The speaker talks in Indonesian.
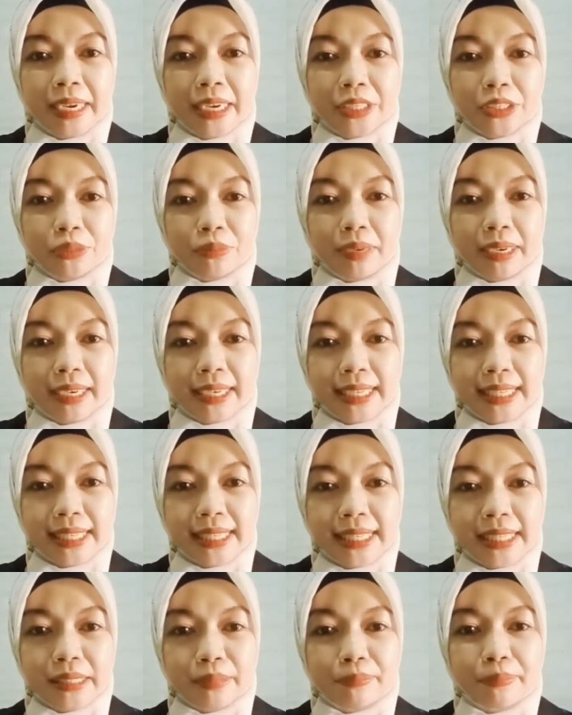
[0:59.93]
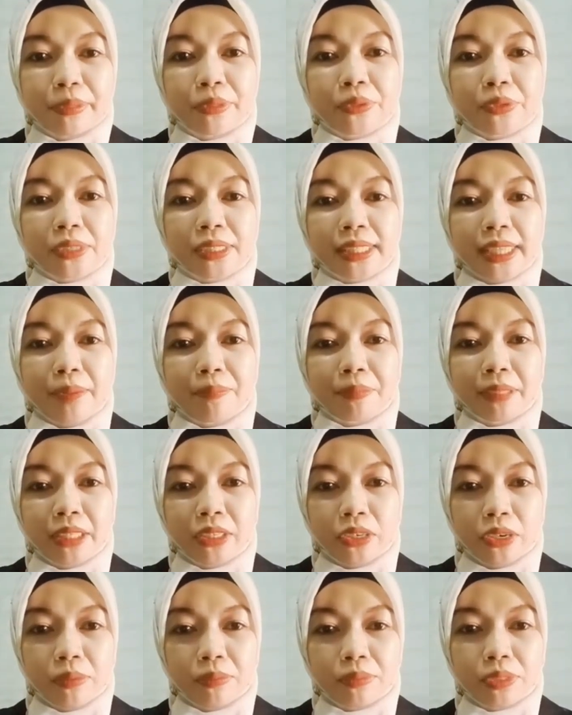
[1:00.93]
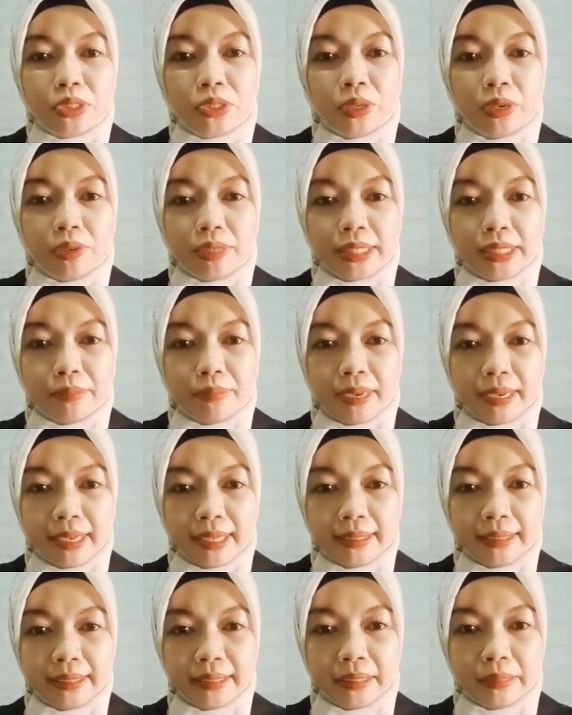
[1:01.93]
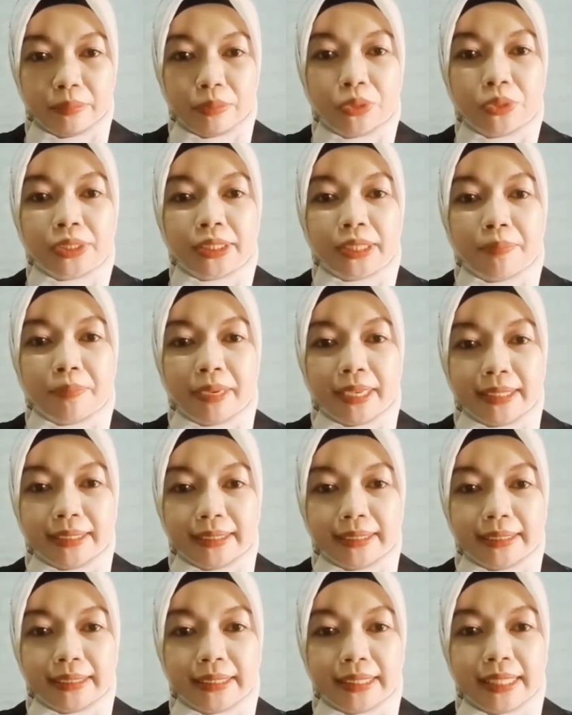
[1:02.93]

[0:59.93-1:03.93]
Mila Jumarlis, pengurus Aptikom Sulawesi Barat mengucapkan